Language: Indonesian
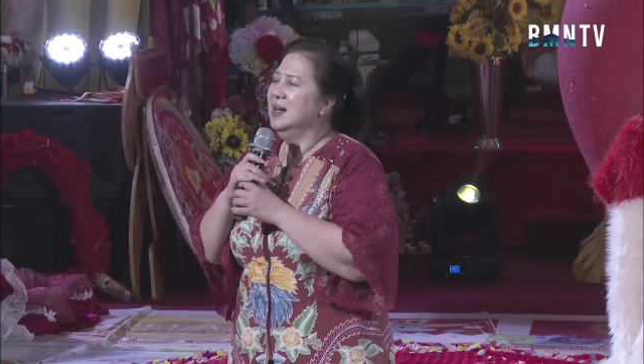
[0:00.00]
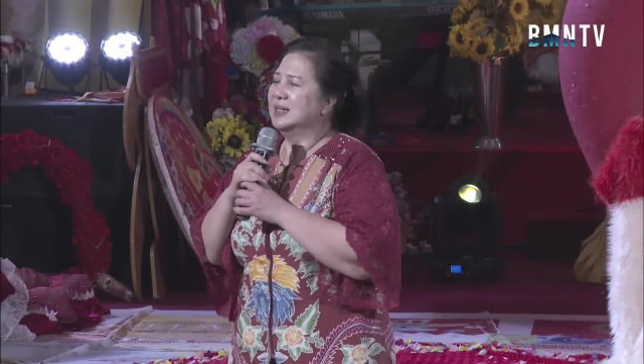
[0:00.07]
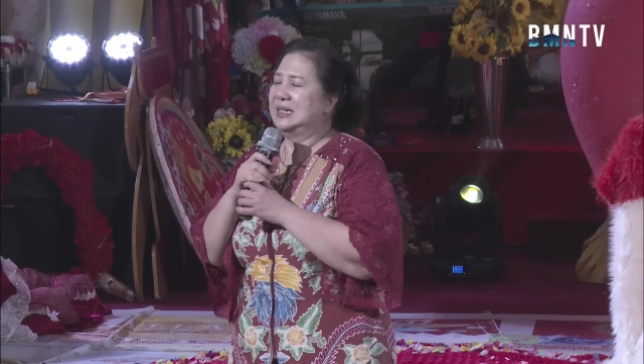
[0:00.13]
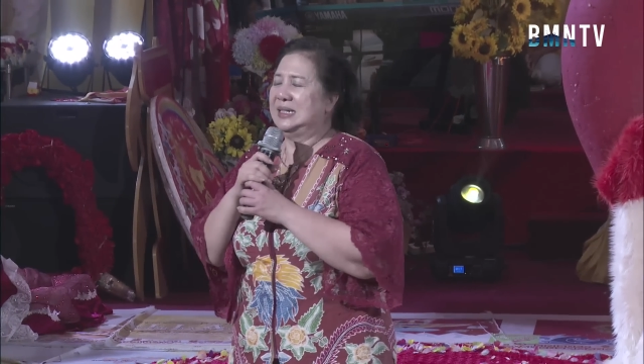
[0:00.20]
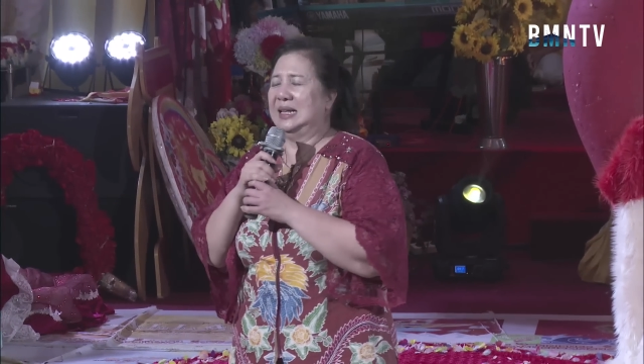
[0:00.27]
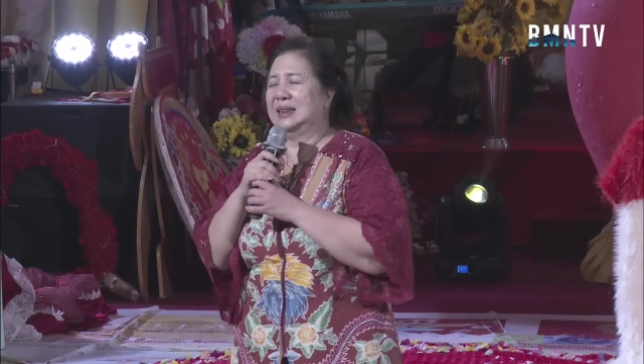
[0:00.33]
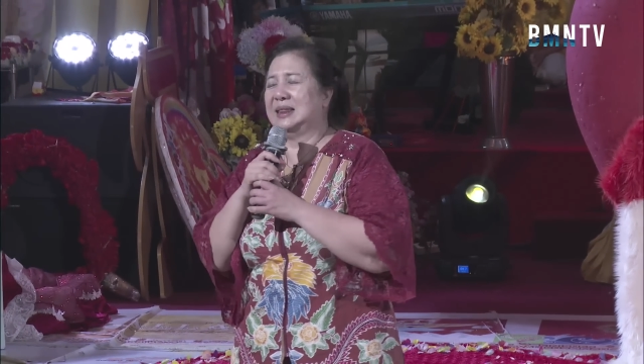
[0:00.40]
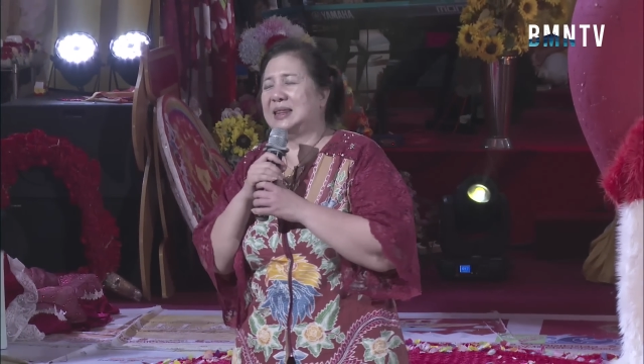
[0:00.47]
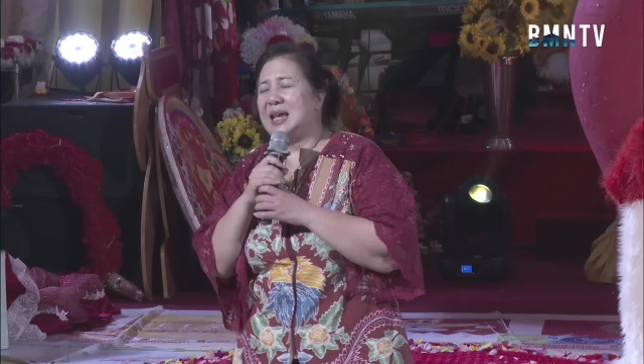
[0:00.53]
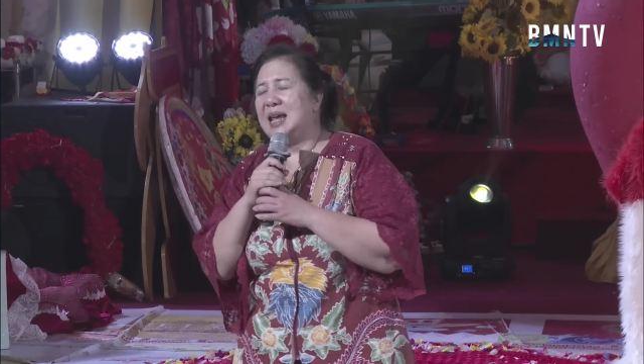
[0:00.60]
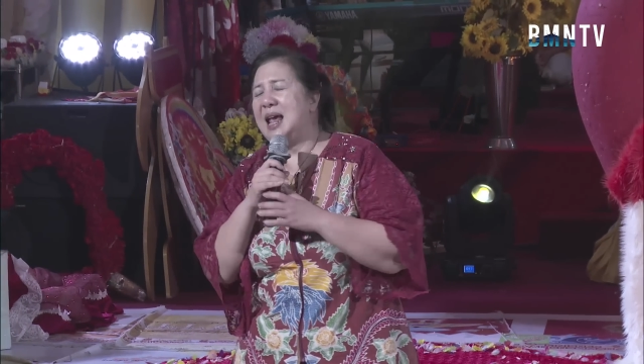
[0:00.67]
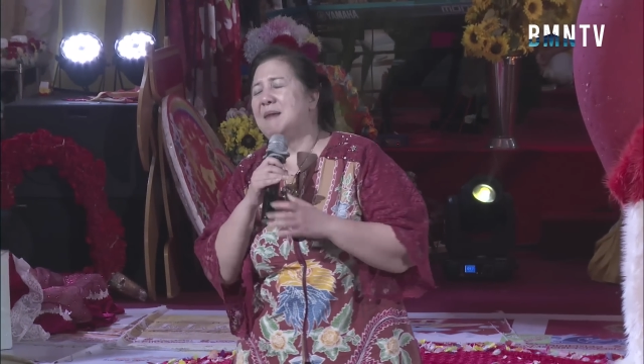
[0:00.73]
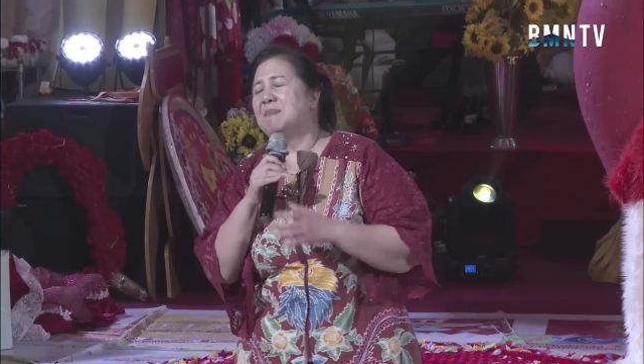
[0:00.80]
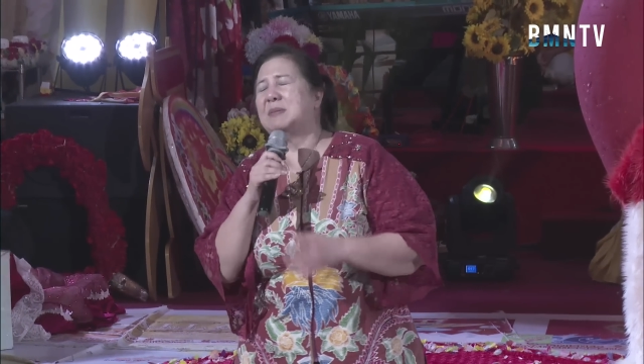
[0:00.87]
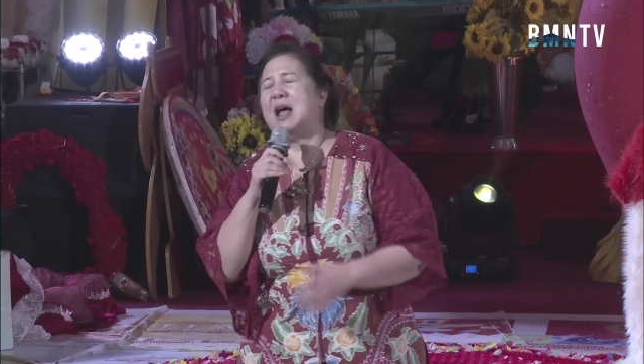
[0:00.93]

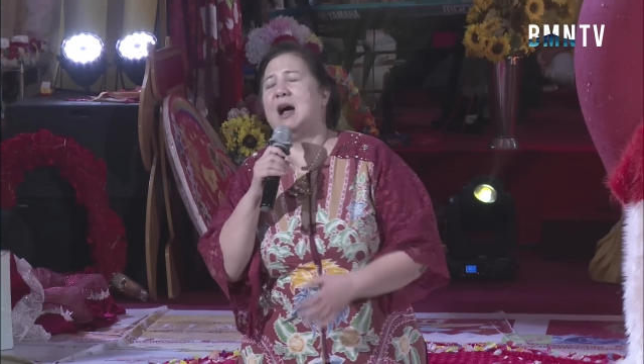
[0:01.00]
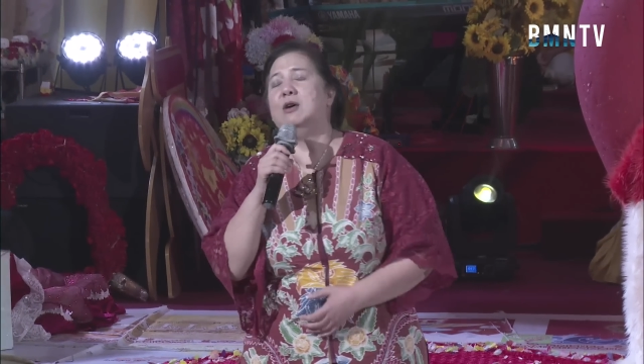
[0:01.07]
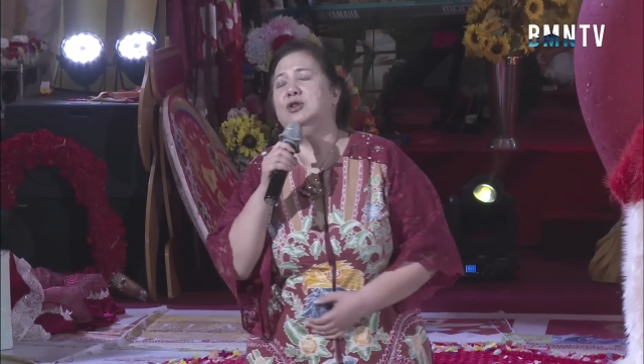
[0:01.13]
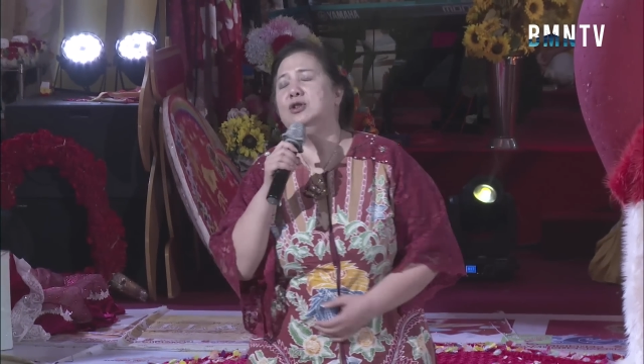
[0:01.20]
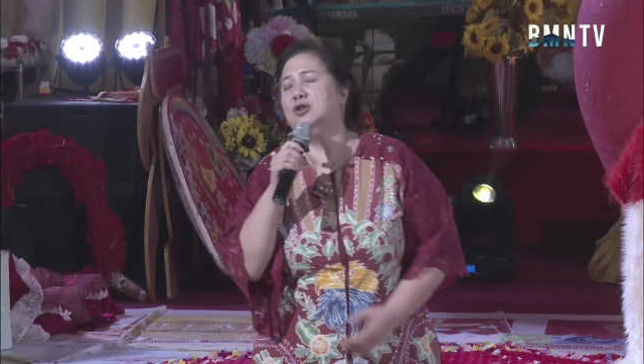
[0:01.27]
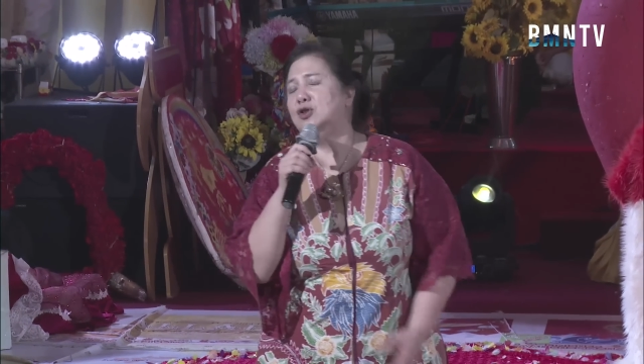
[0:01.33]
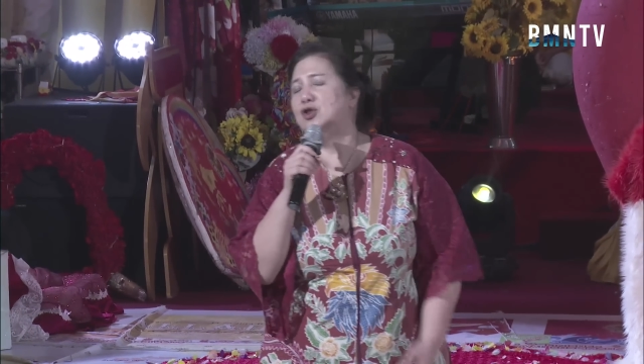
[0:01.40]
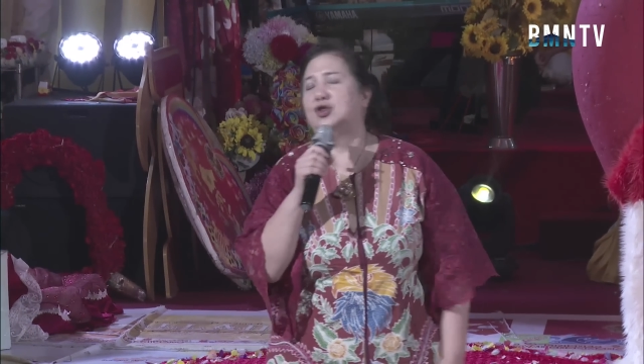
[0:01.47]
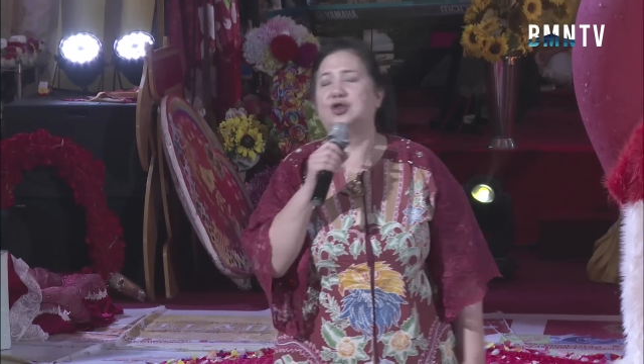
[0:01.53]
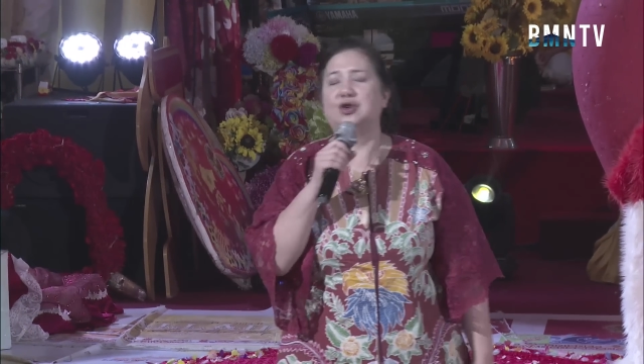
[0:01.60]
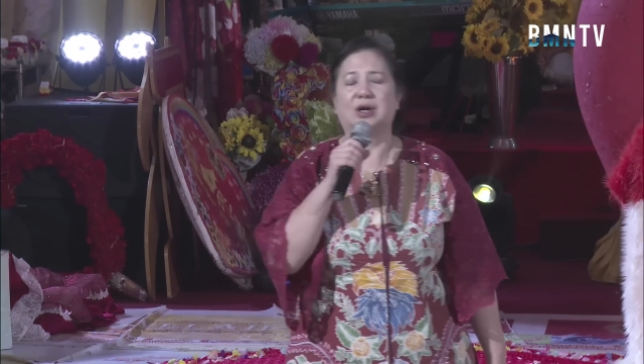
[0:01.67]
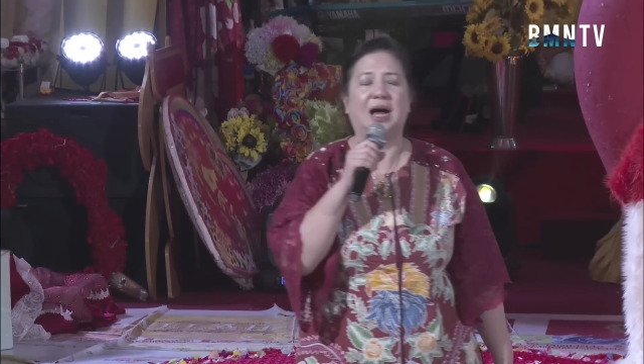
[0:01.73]
setiap tahun tujuh